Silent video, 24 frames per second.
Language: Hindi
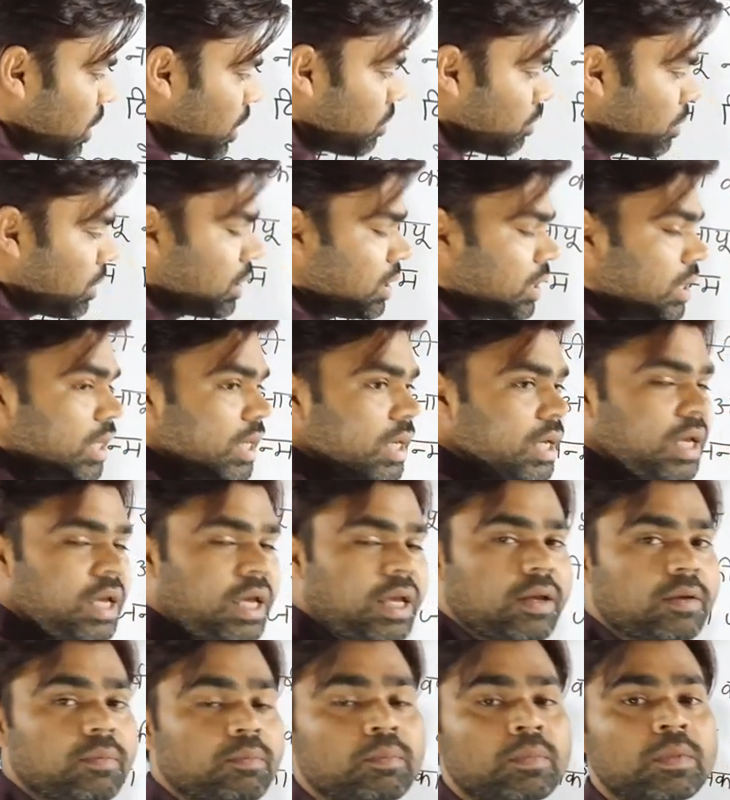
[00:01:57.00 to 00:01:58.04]
जन्म लिए
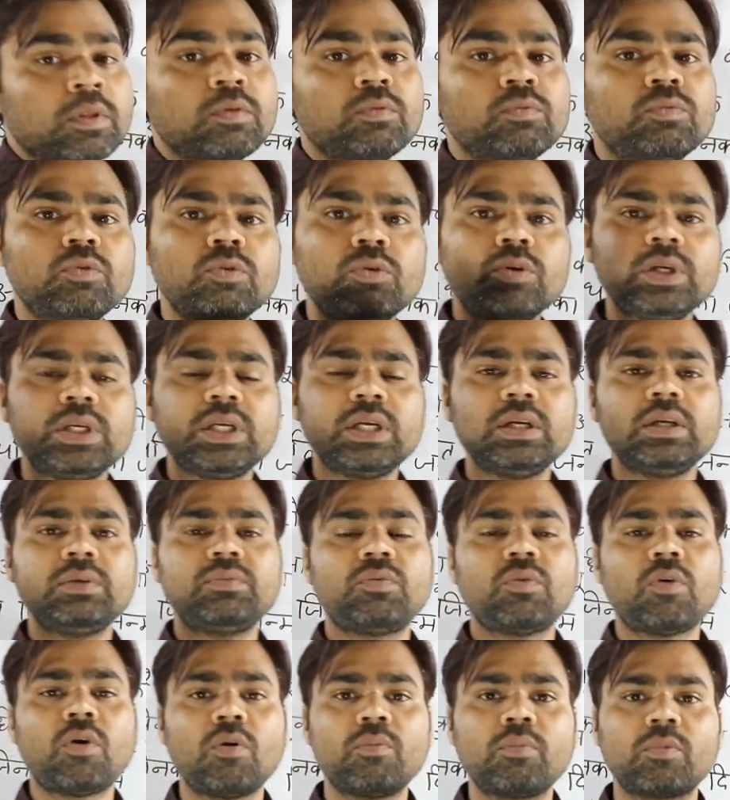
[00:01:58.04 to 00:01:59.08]
हैं वो ये
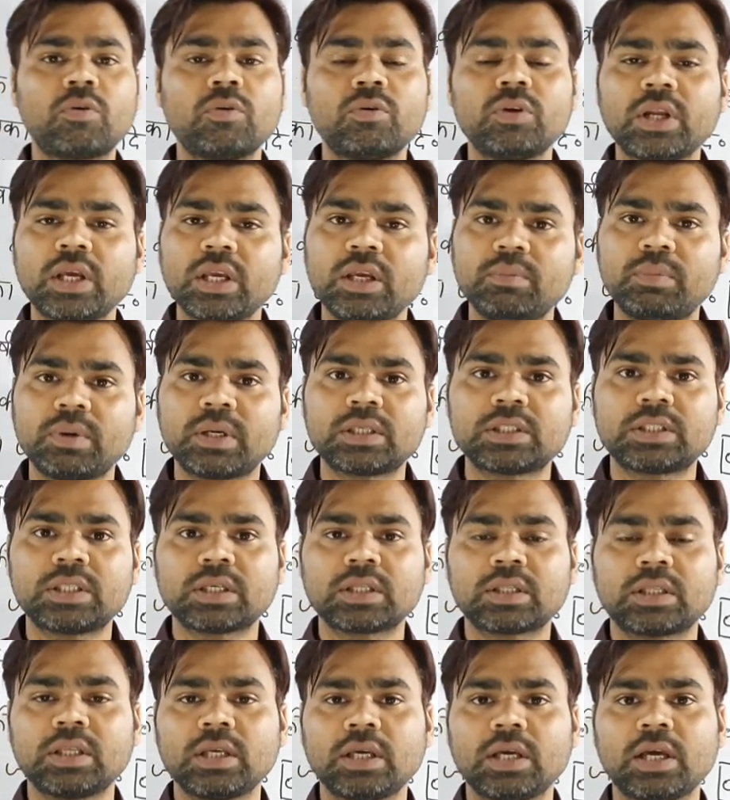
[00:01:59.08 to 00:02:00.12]
फॉर्म को नहीं भर
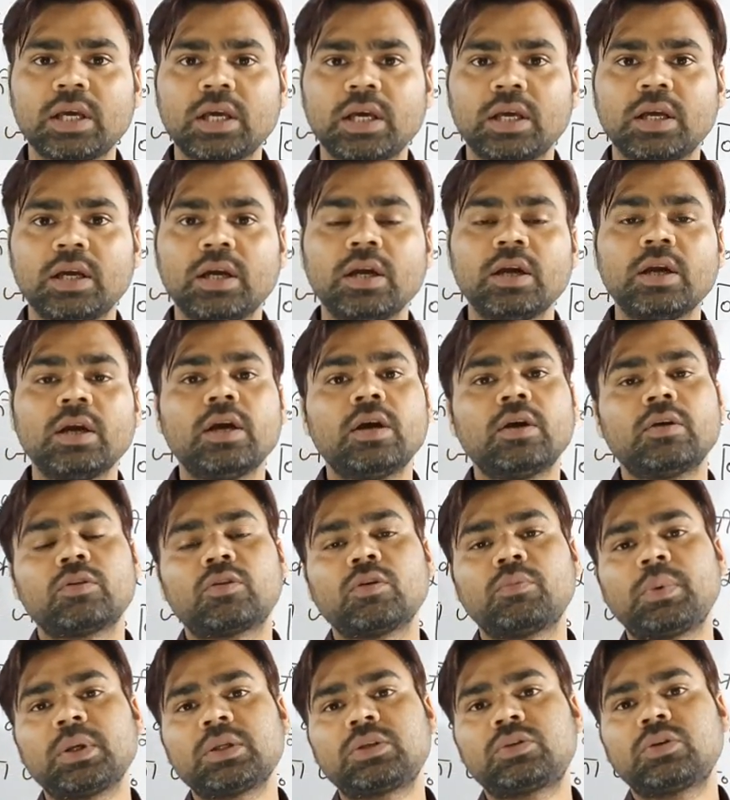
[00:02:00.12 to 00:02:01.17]
सकते हैं
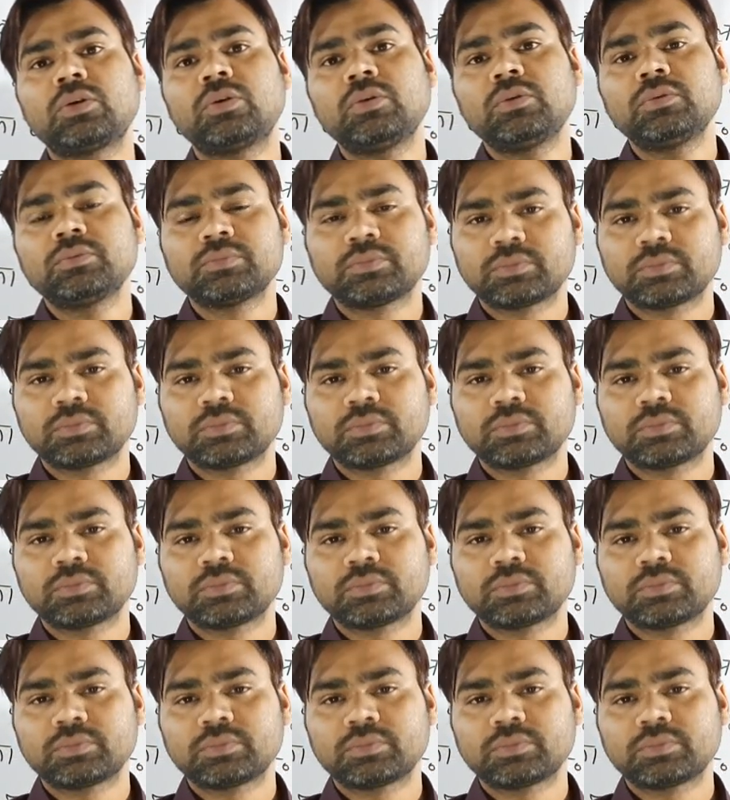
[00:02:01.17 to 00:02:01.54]
तो बच्चों